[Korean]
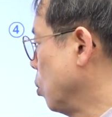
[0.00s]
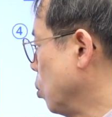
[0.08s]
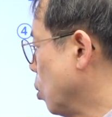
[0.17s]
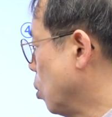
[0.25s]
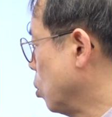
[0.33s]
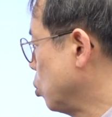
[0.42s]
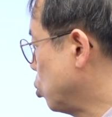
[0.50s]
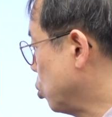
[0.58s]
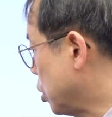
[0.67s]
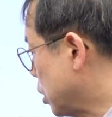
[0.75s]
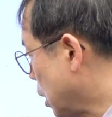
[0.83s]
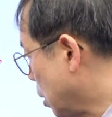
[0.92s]
온도
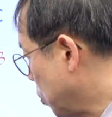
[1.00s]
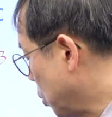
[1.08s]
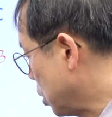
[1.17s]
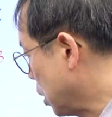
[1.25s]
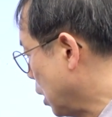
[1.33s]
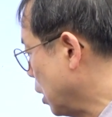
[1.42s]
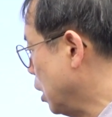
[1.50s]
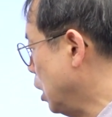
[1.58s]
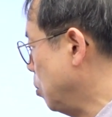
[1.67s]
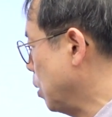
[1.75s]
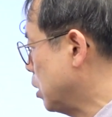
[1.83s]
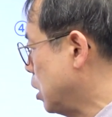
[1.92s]
숫자 표시가
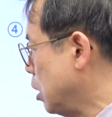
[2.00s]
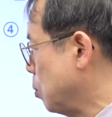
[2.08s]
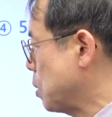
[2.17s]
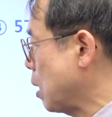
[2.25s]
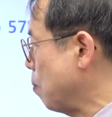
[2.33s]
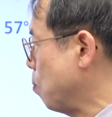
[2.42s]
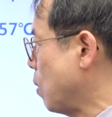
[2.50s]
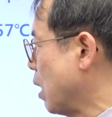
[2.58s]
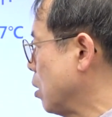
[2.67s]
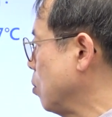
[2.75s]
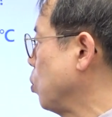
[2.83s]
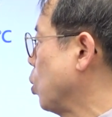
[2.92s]

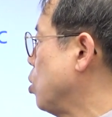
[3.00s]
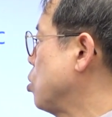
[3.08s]
273만큼 더